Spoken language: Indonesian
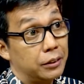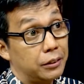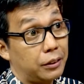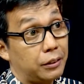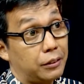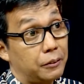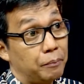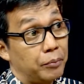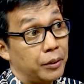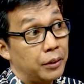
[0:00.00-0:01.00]
ter
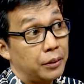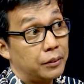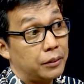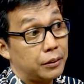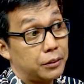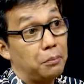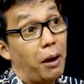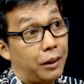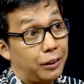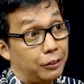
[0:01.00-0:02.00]

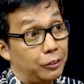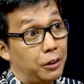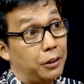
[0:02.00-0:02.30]
tersebar gitu ya,